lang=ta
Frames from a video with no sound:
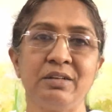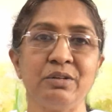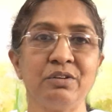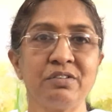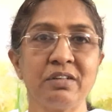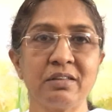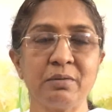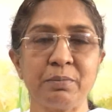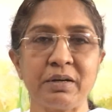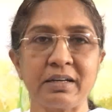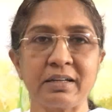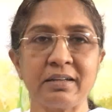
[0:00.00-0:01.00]
யோசித்து
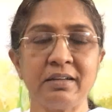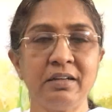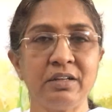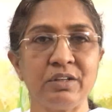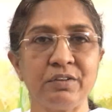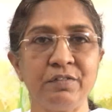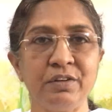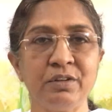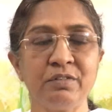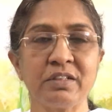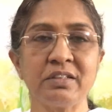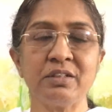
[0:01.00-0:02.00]
பாருங்கள்
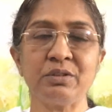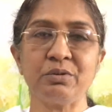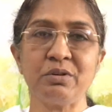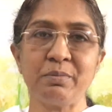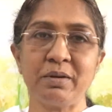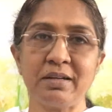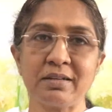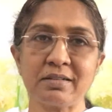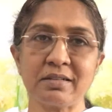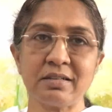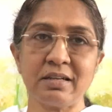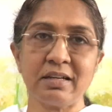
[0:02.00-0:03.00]
எவ்வளோ வந்து
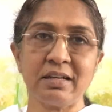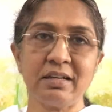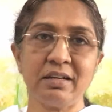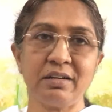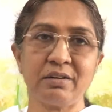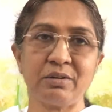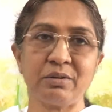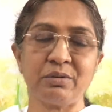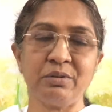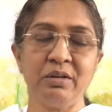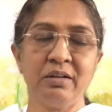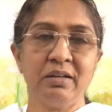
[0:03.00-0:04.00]
தூய்மையற்ற நிலையில்
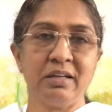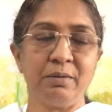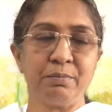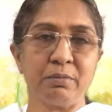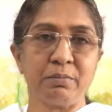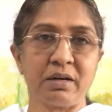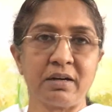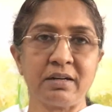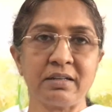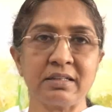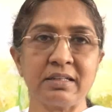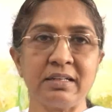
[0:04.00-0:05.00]
இருந்தோம் இப்போ
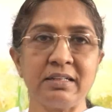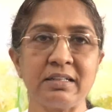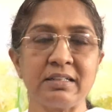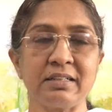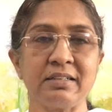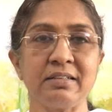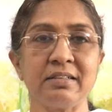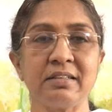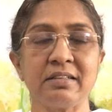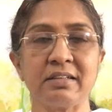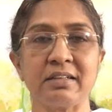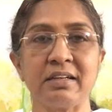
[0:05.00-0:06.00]
மகான்கள் அல்லது
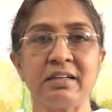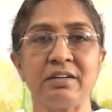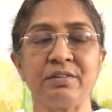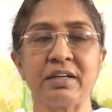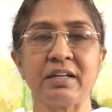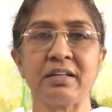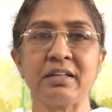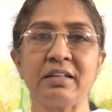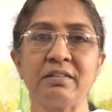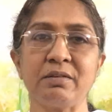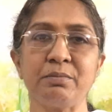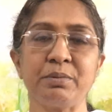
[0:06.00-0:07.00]
சித்தர்கள் அவங்கெல்லாம்
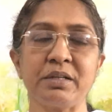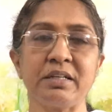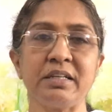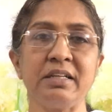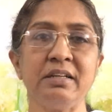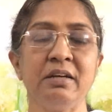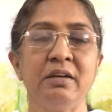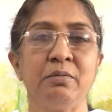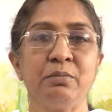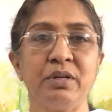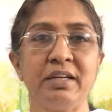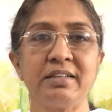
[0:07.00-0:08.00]
தவம் பண்ணி
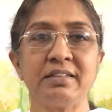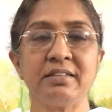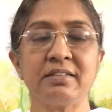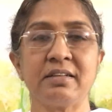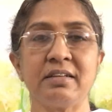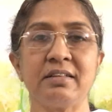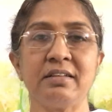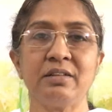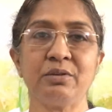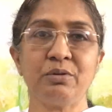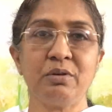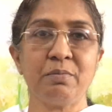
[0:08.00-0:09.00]
முயற்சி செய்து
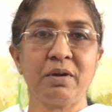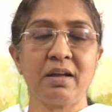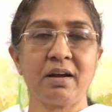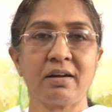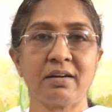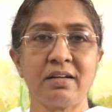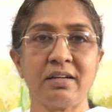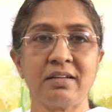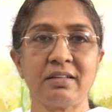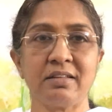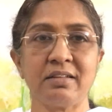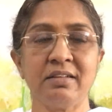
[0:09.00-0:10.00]
தூய்மையாக
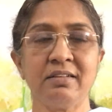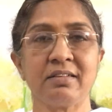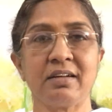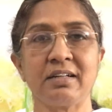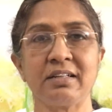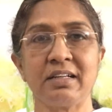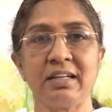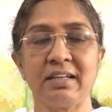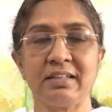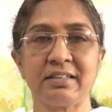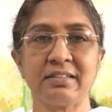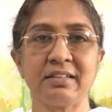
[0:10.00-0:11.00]
இருந்து
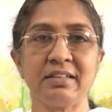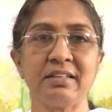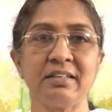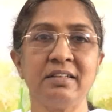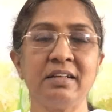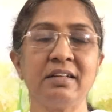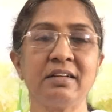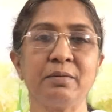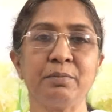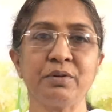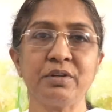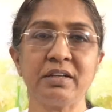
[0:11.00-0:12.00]
சாதனையெல்லாம் செய்து
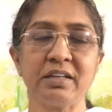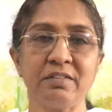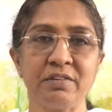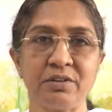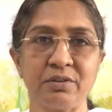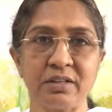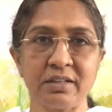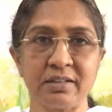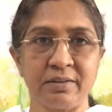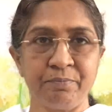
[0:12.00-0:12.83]
அதுக்கப்புறம் இறைவனுடைய